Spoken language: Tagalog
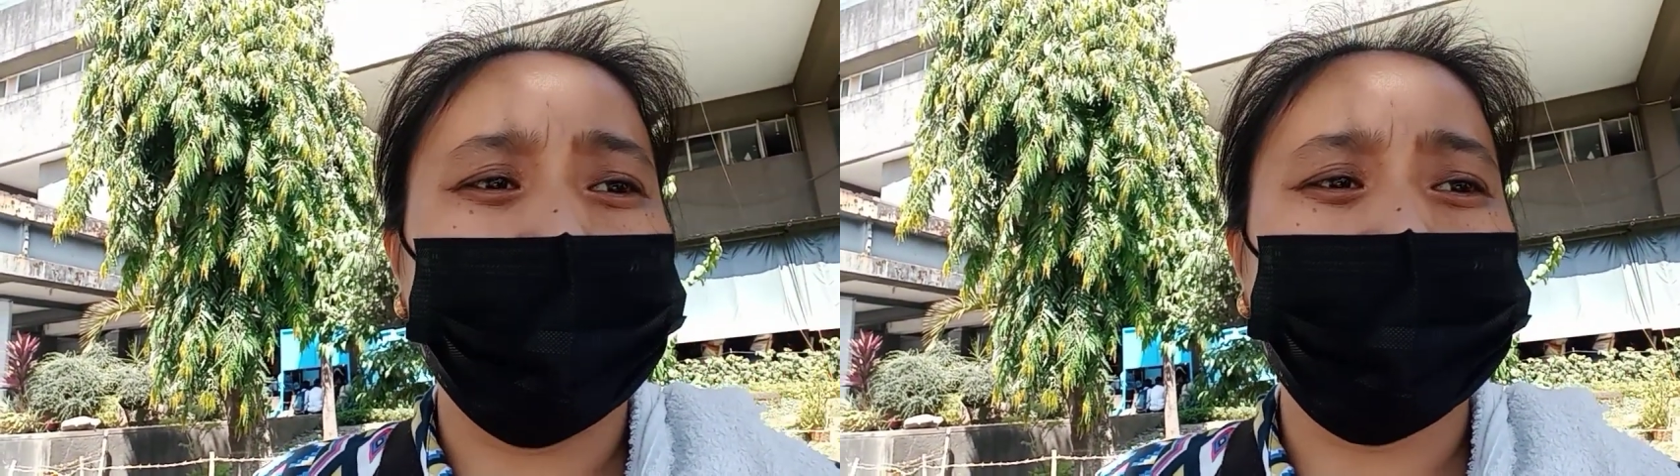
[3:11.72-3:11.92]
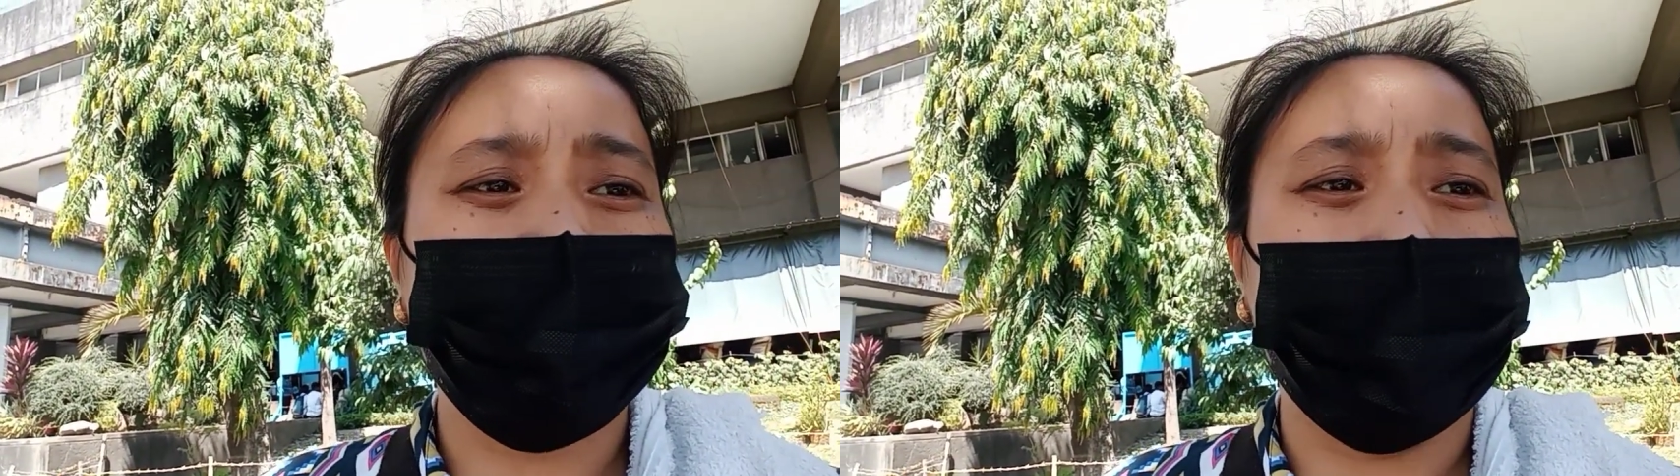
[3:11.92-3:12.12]

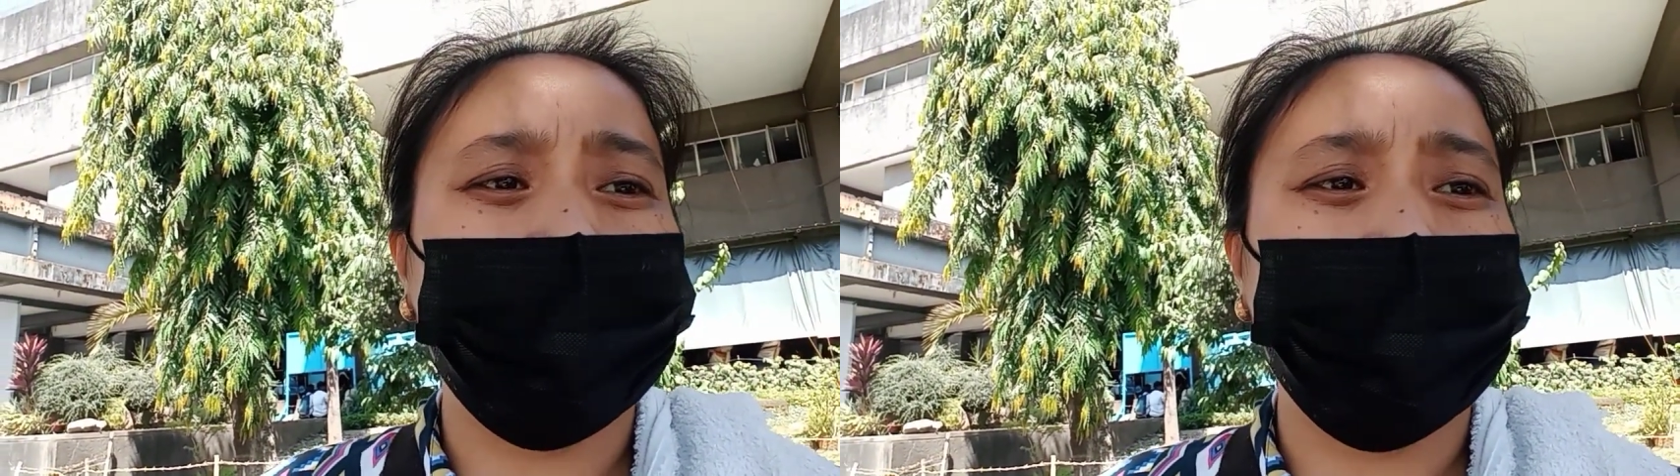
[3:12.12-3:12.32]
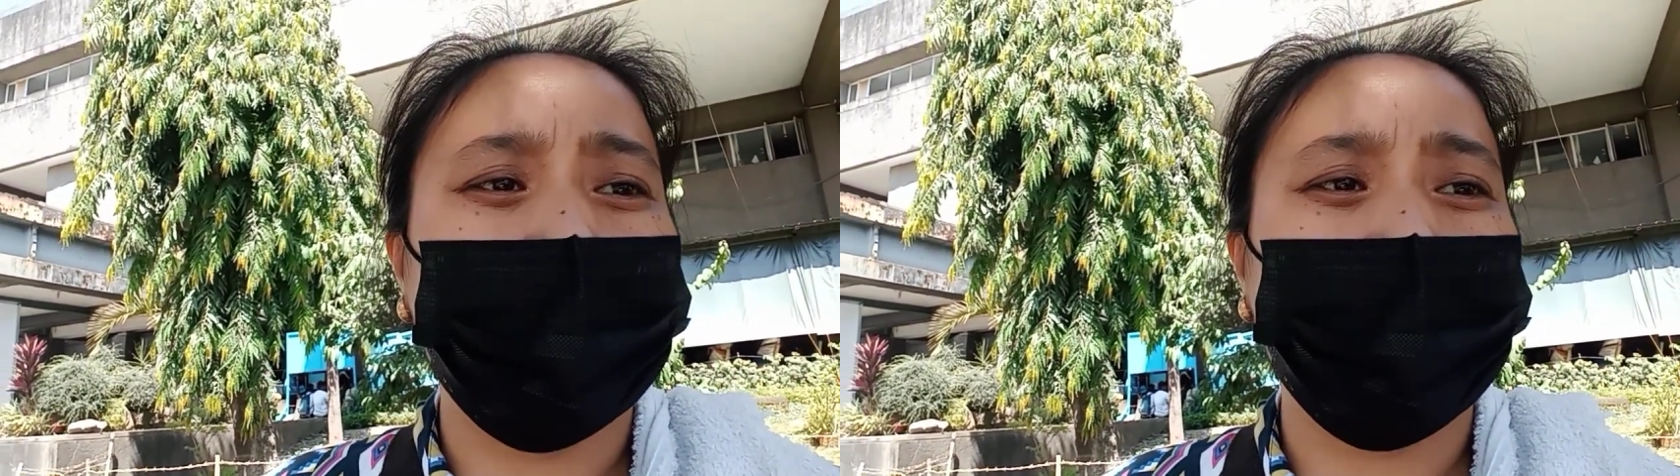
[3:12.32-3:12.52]

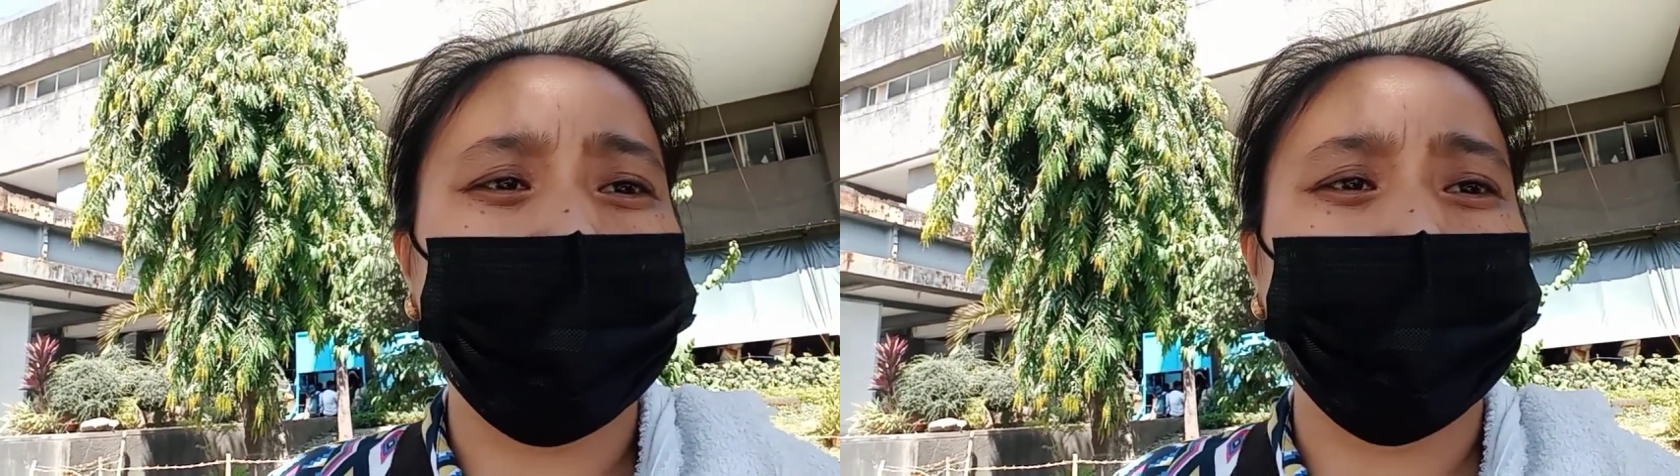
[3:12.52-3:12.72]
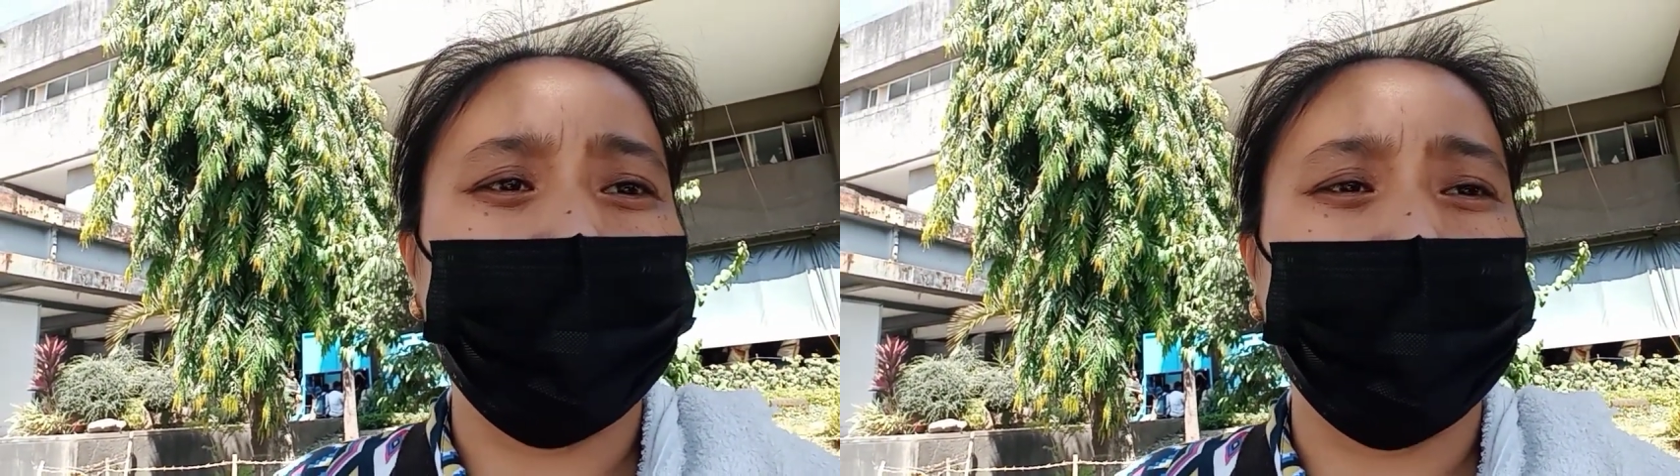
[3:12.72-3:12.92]
expire na raw
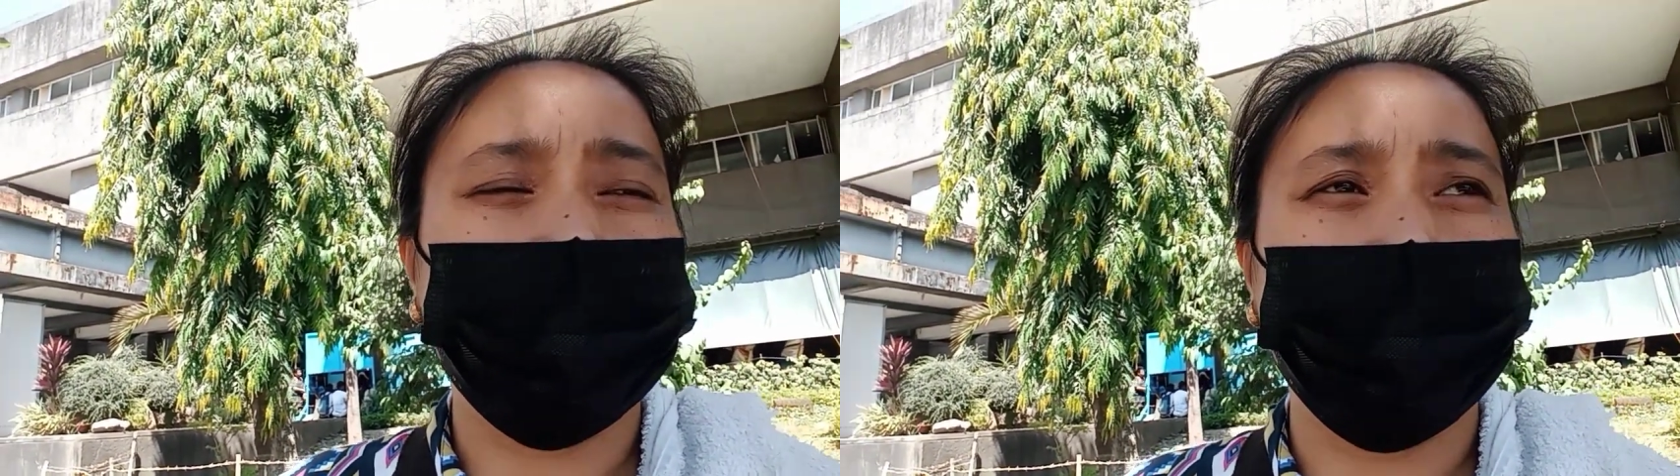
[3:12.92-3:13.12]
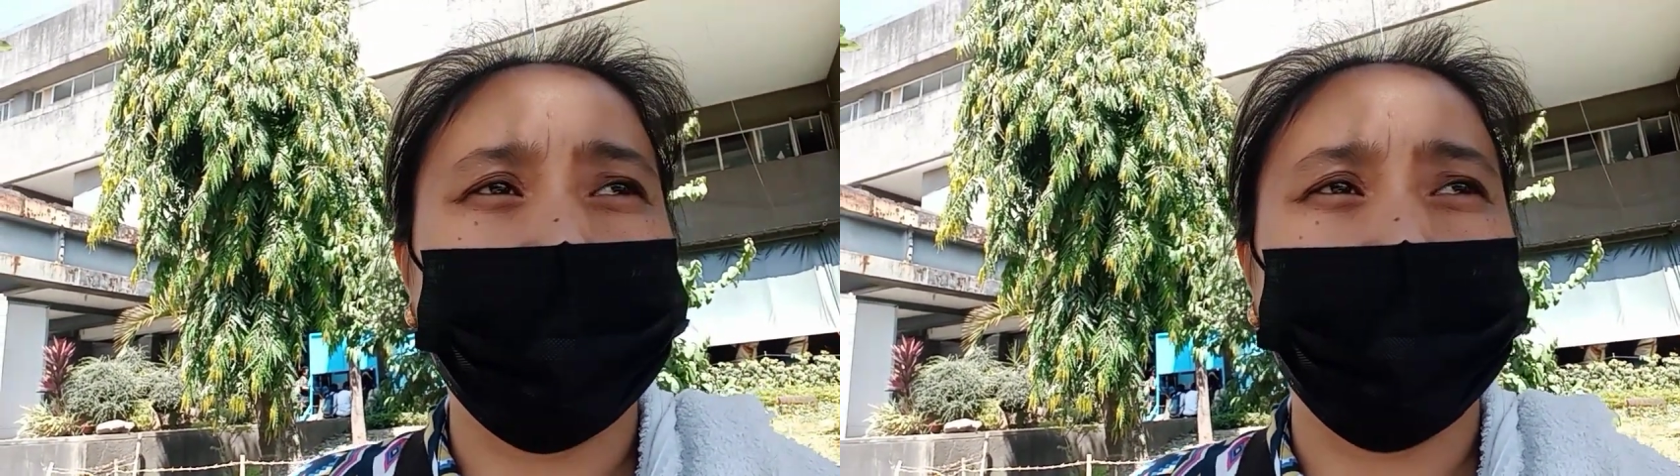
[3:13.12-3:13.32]
yung
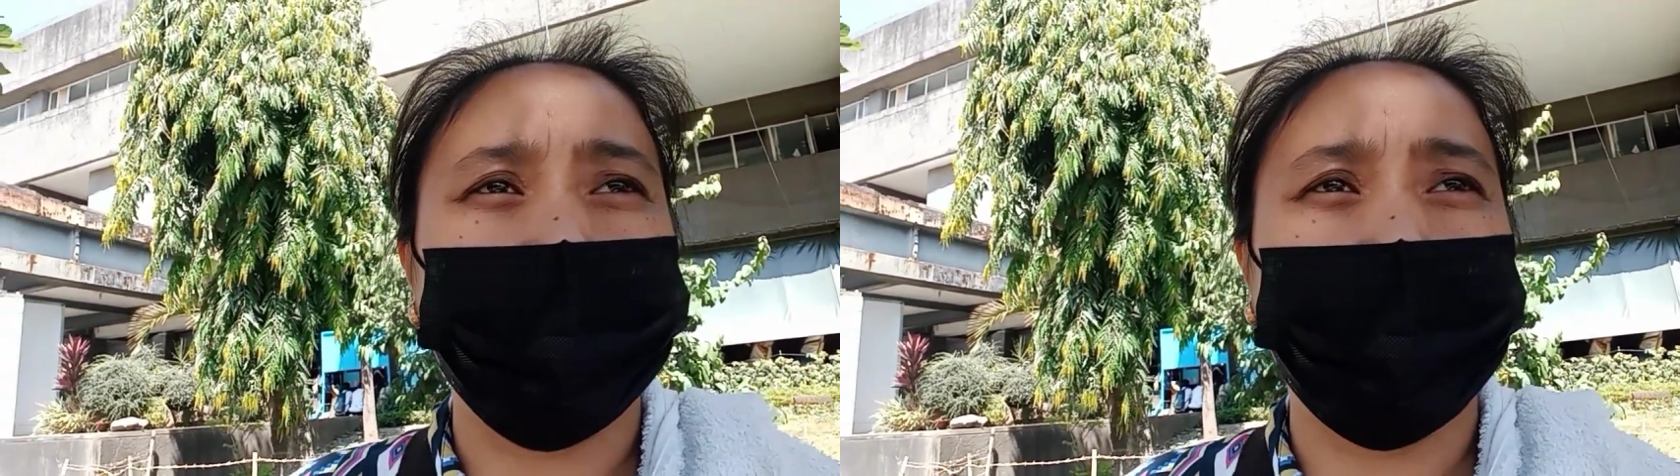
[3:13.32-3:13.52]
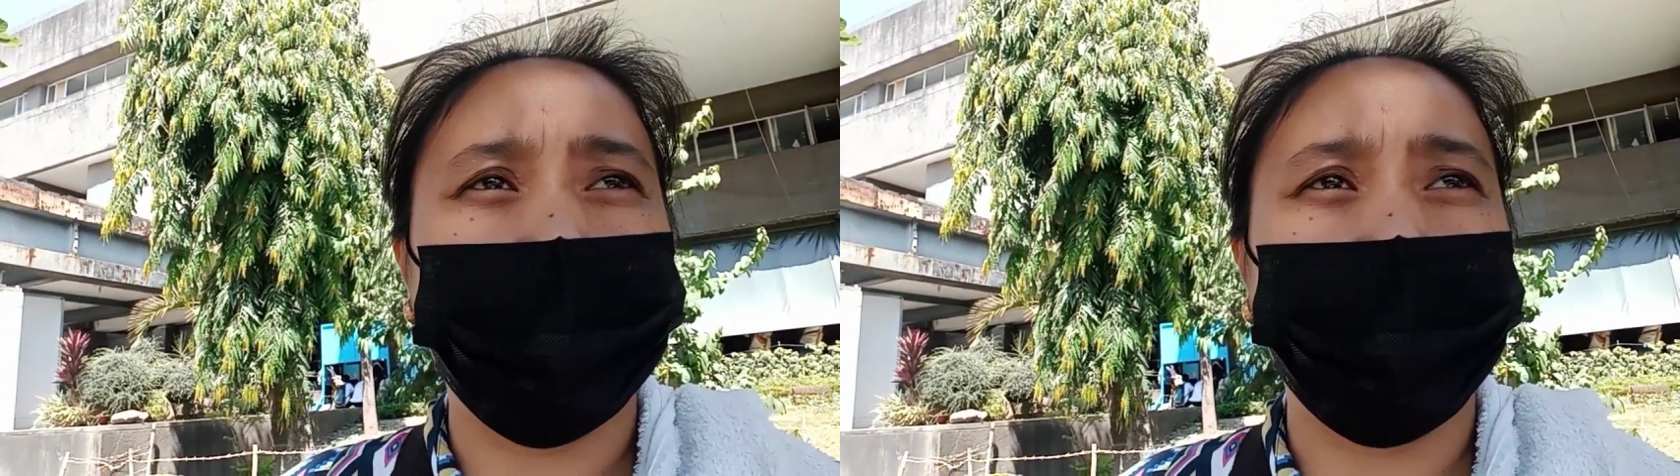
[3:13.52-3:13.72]
aking
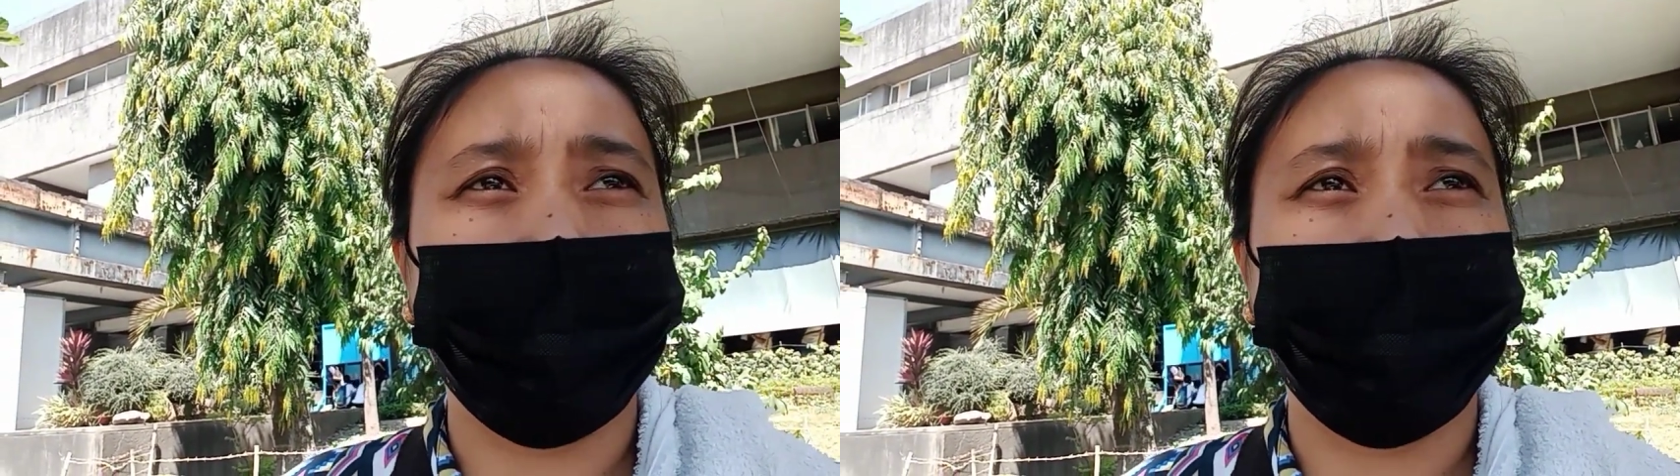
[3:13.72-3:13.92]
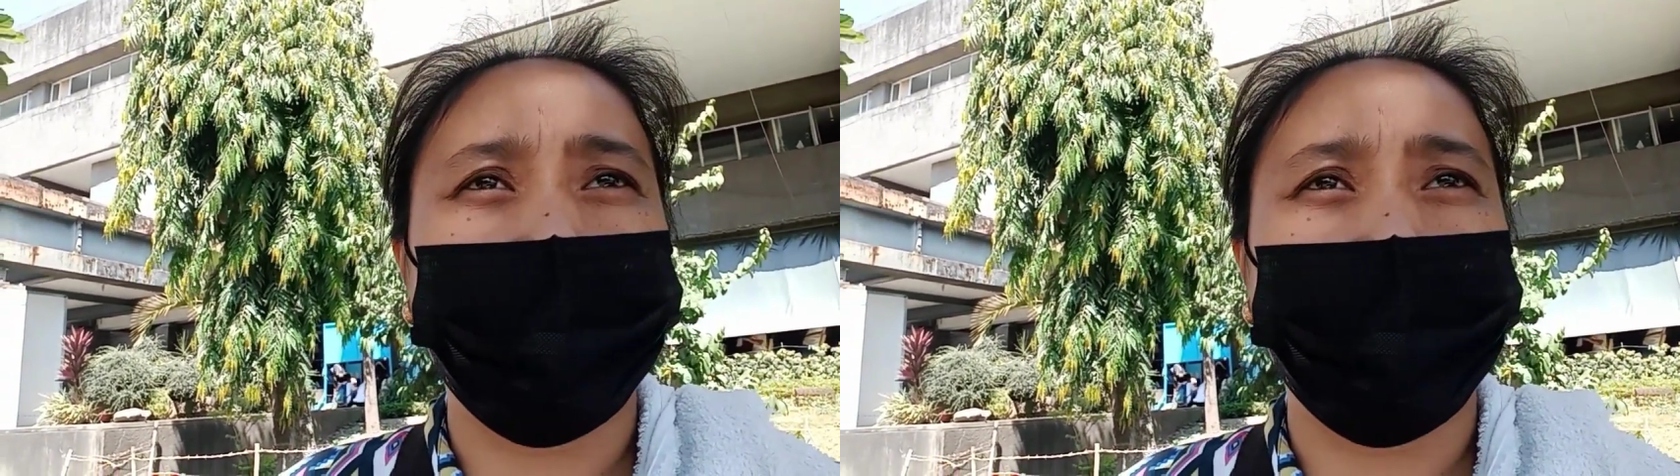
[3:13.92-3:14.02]
ano